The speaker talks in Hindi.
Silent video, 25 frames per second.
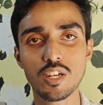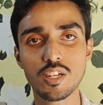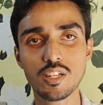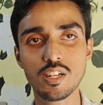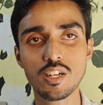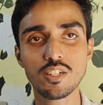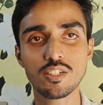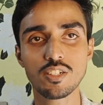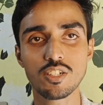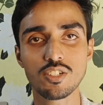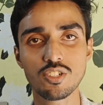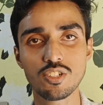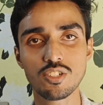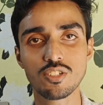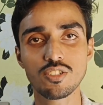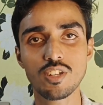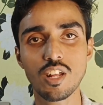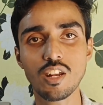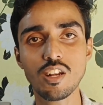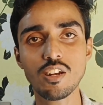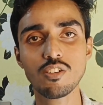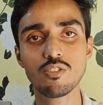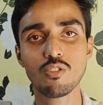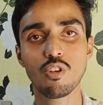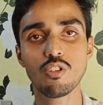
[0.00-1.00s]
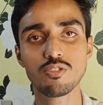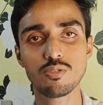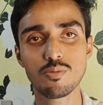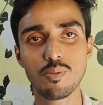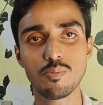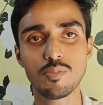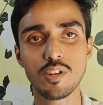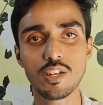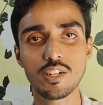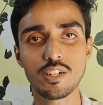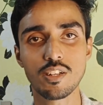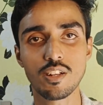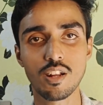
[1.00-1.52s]
आप देख रहे हैं इंटरेस्टिंग चैनल रॉल
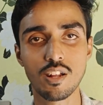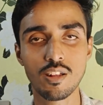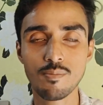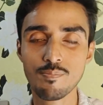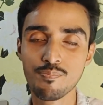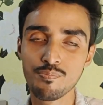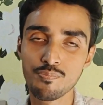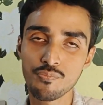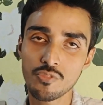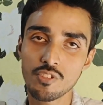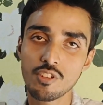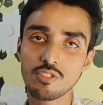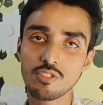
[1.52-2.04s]
सोम टेक्निकल